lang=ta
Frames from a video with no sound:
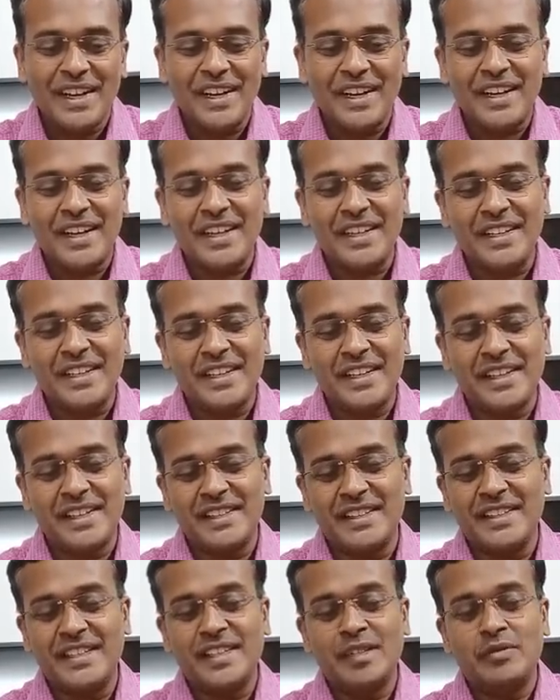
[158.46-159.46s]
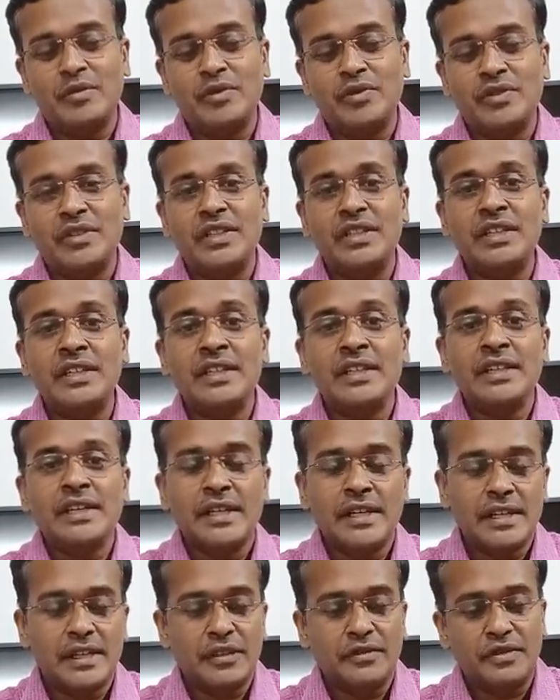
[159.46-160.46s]
அதை எடுத்து நம்ம வந்து
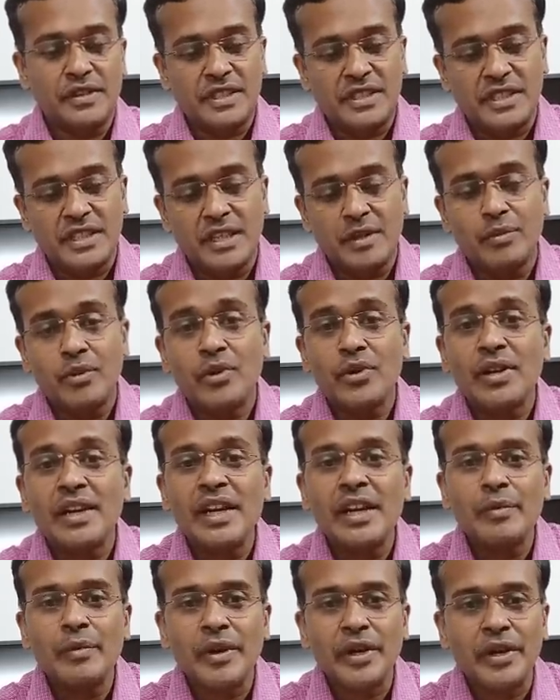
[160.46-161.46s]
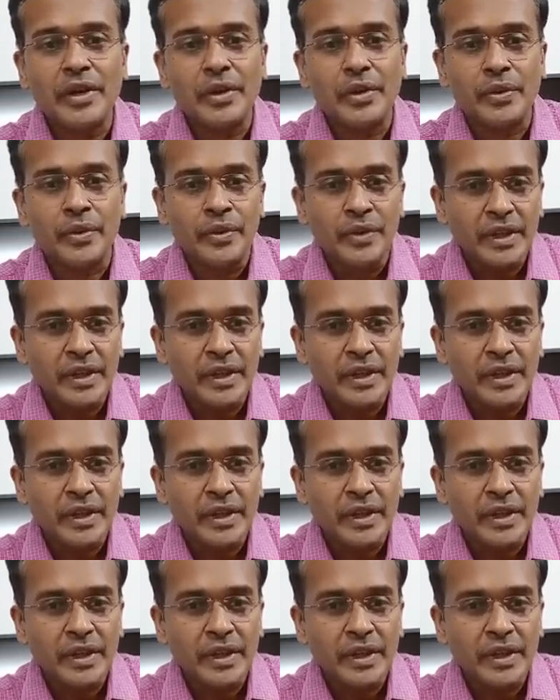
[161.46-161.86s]
ஃபஸ்ட்டு நம்ம க்ளீன் பண்ணிக்கிறோம்